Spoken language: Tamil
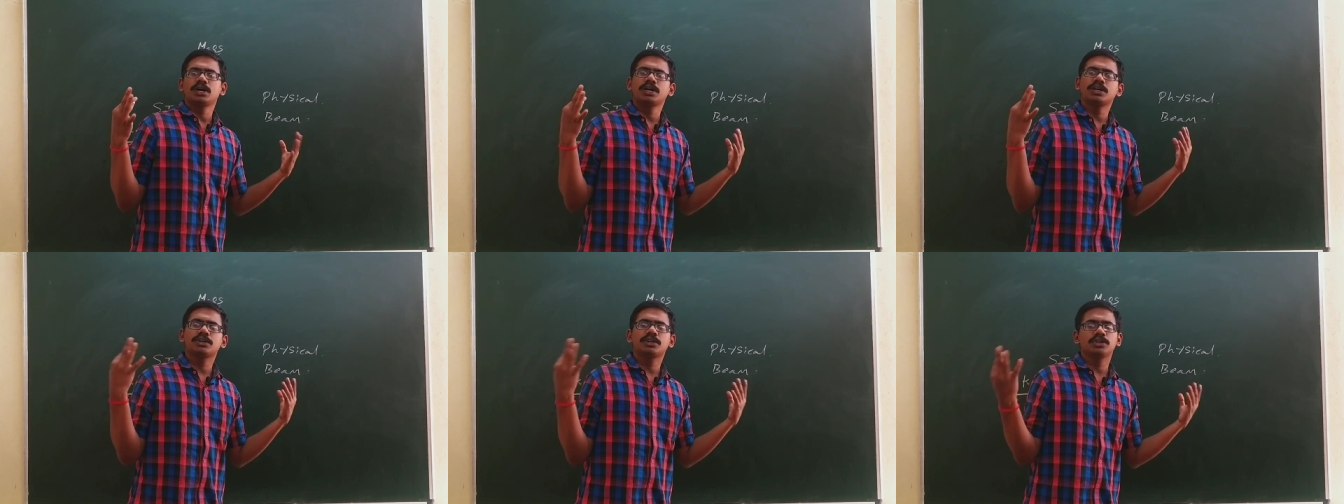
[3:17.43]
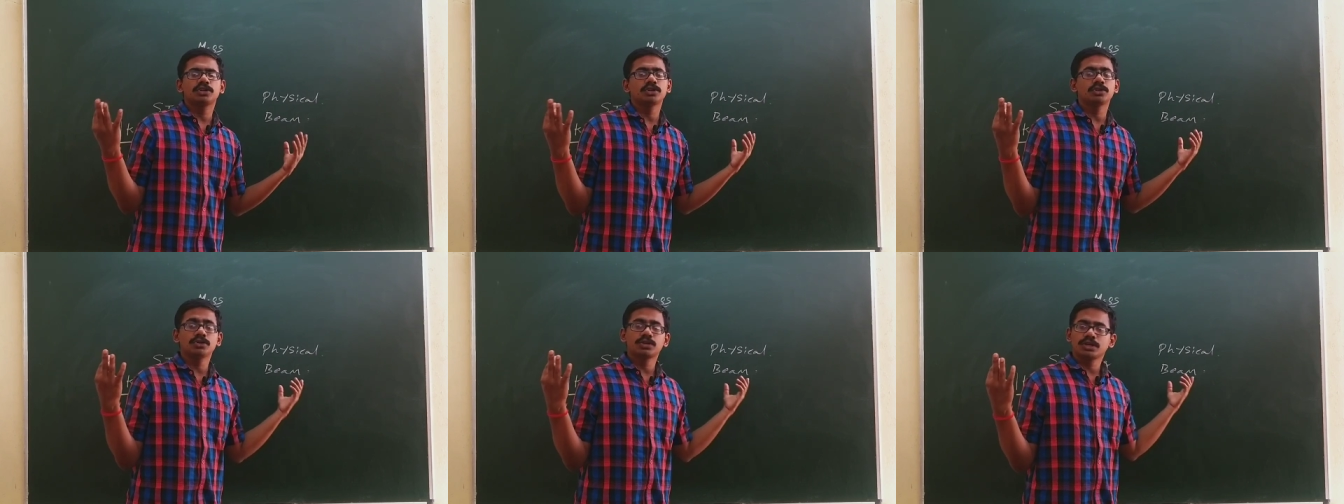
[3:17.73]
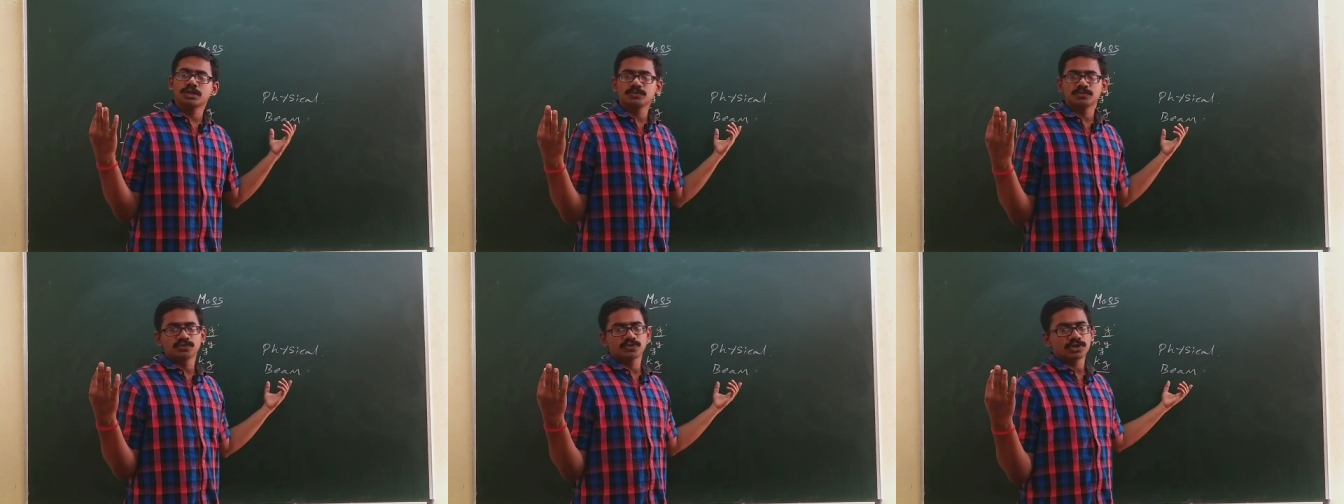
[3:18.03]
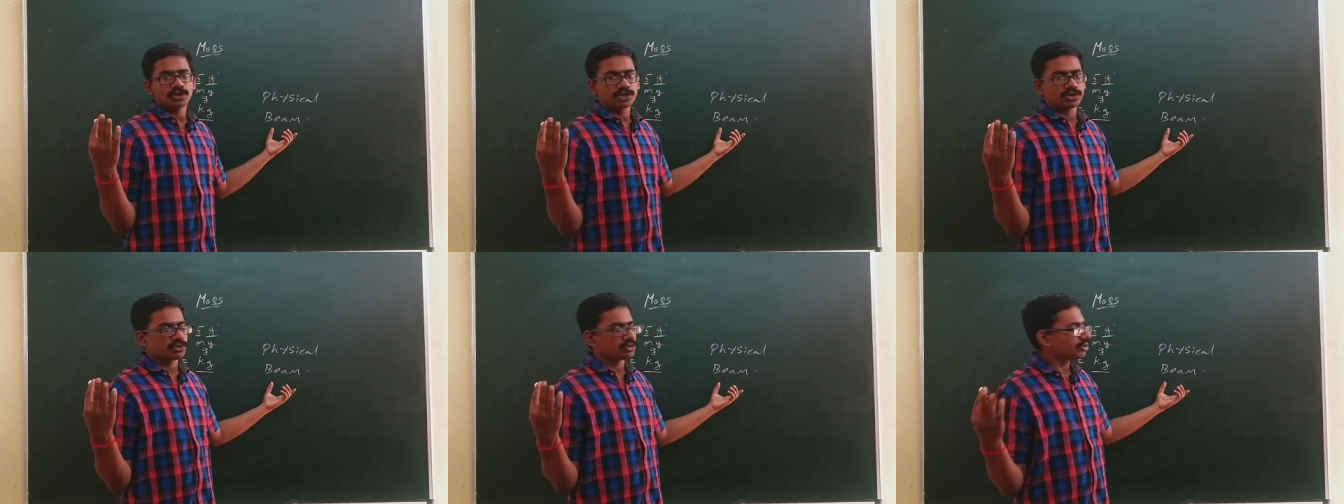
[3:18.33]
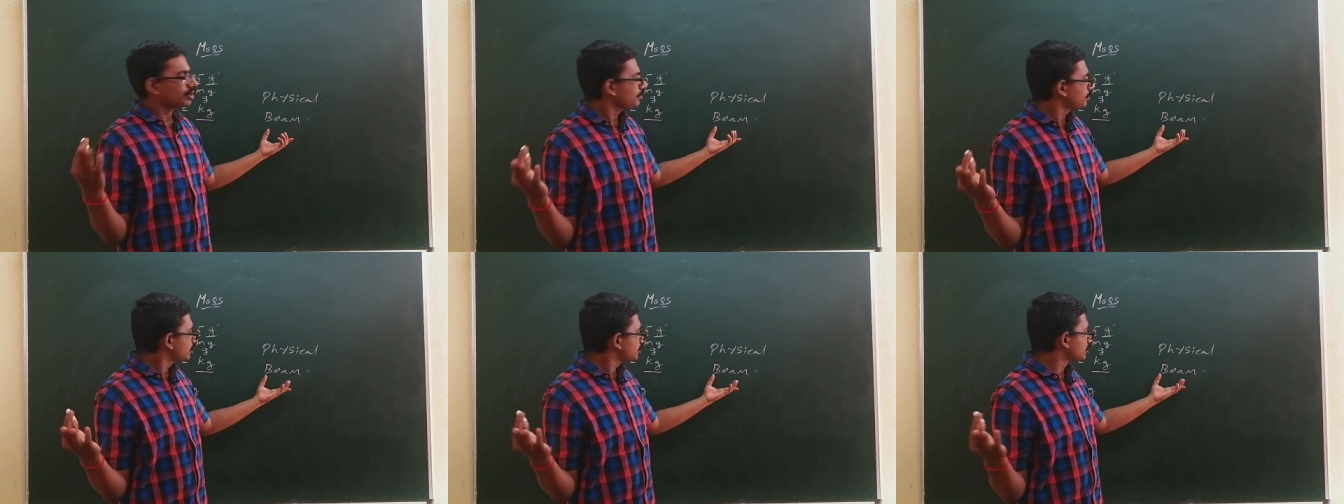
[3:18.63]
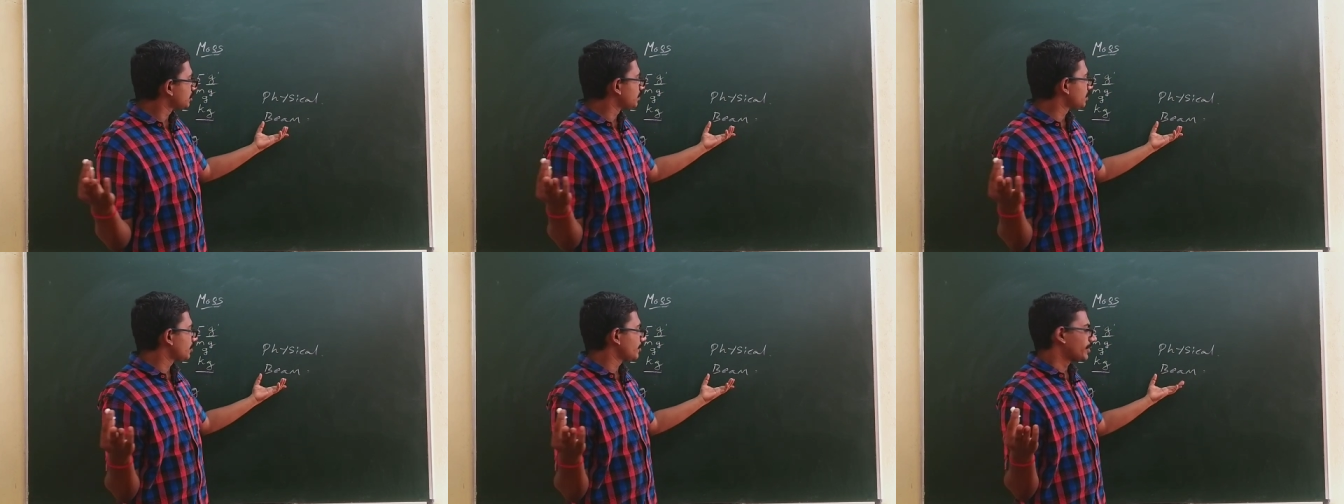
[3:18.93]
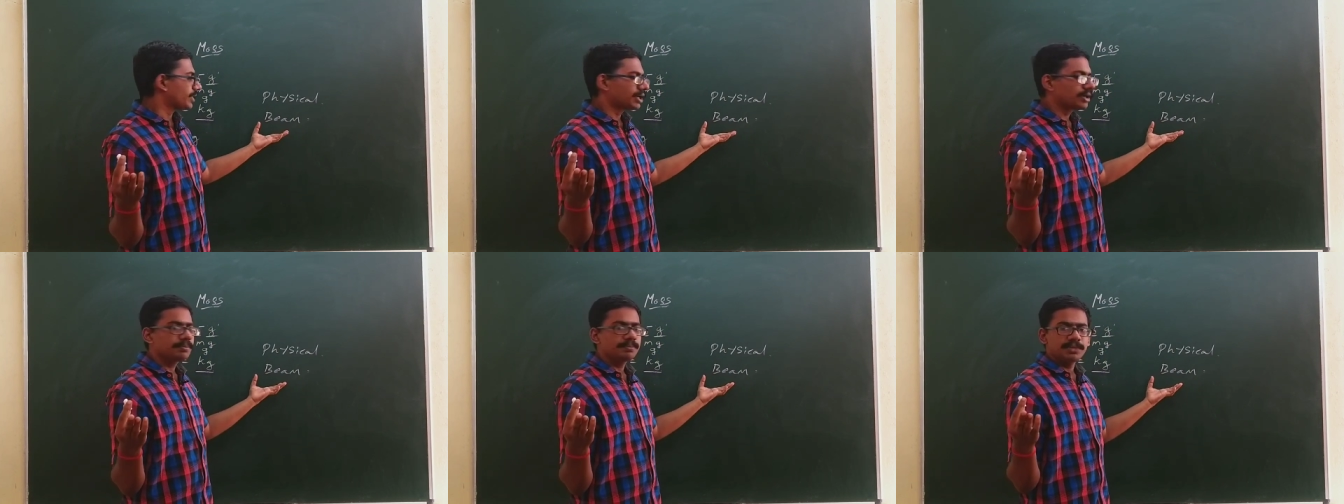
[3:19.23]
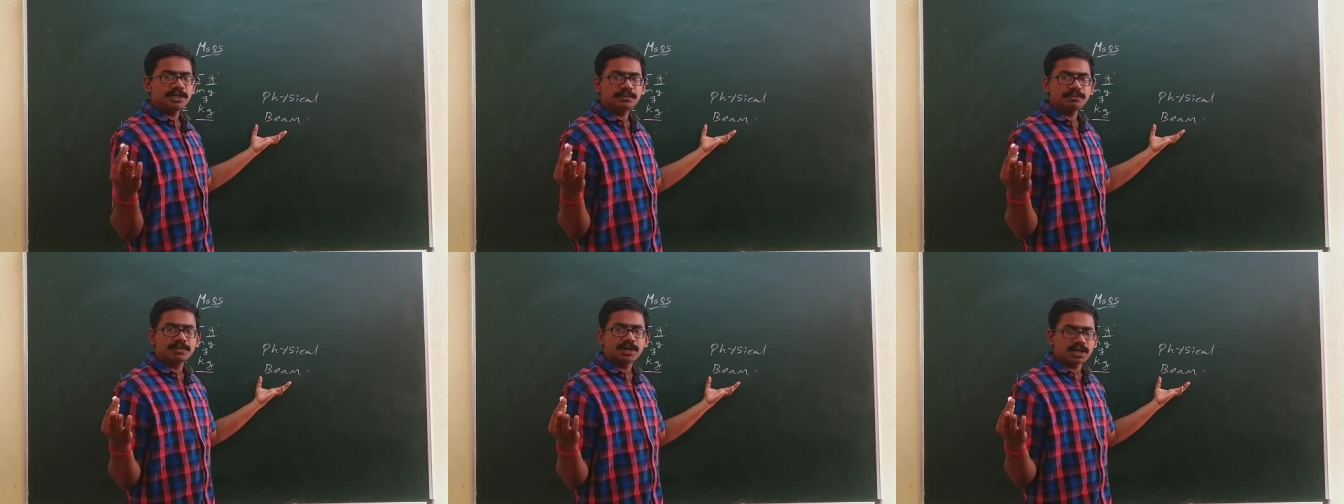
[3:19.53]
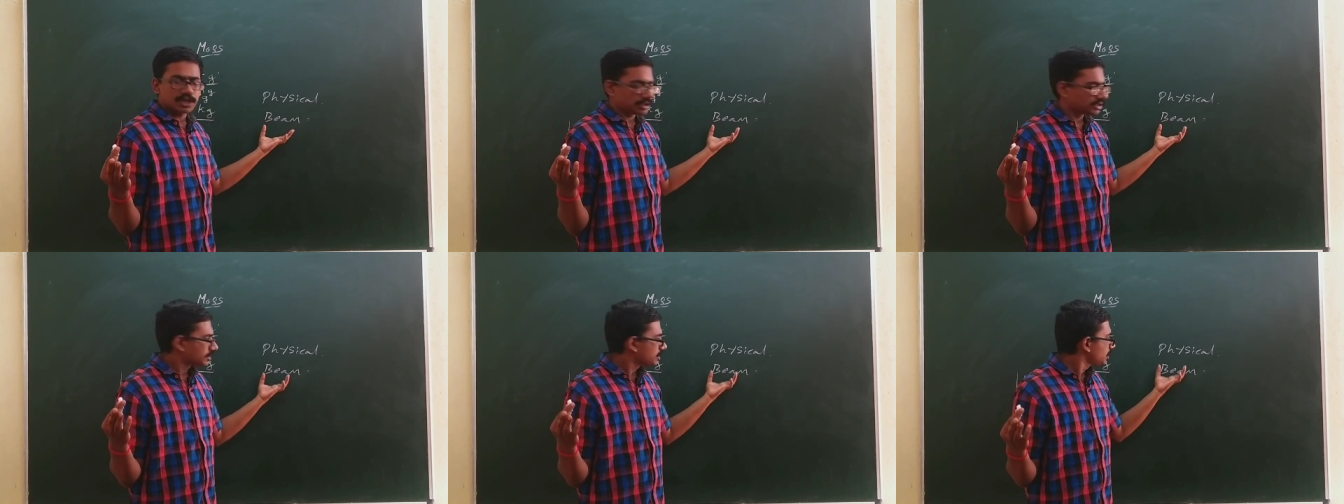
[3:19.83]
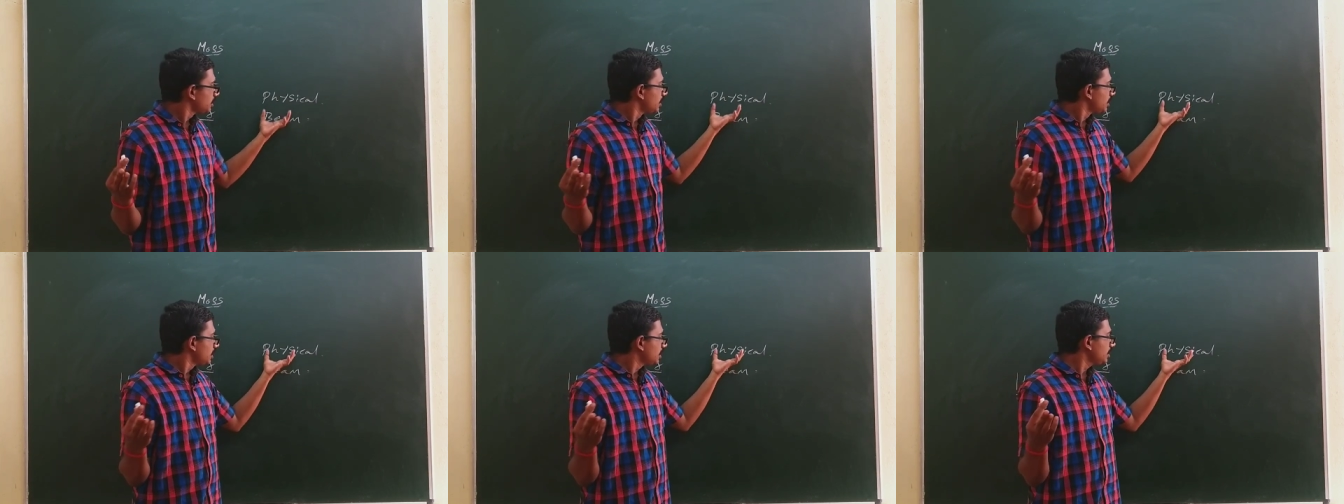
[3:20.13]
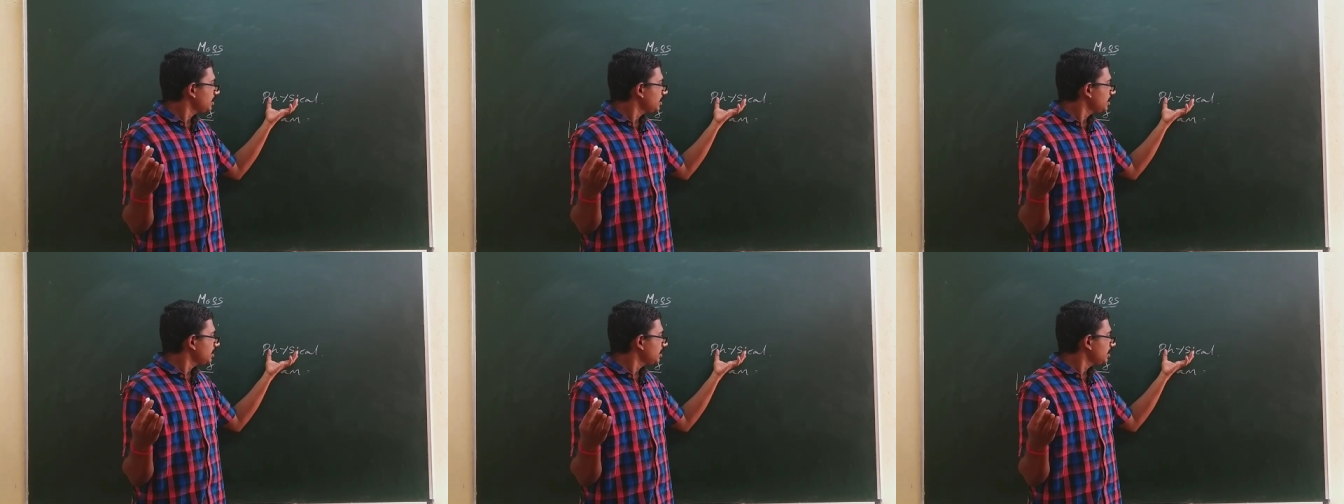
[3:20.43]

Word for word: ஹண்ட்ரட் கிலோகிராம்ஸ் வரைக்கும் கூட மெஷர் பண்ணுவாங்க பீம் பேலன்ஸில்